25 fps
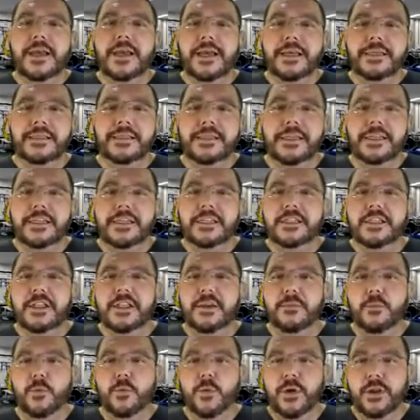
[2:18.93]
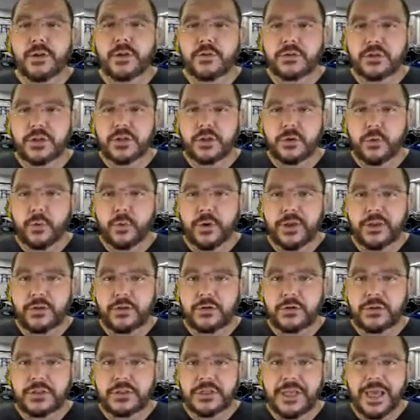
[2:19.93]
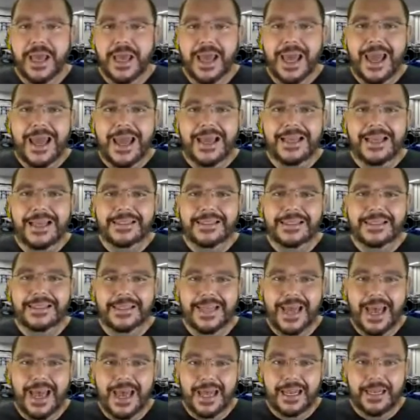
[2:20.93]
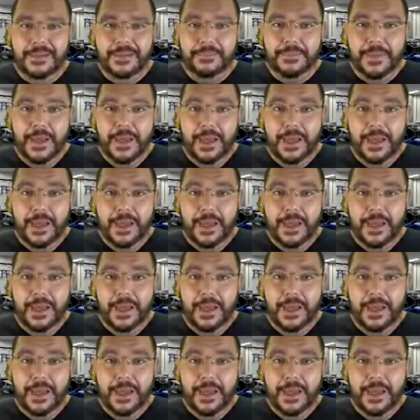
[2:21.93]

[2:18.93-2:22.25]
se distribuem nos circuitos série.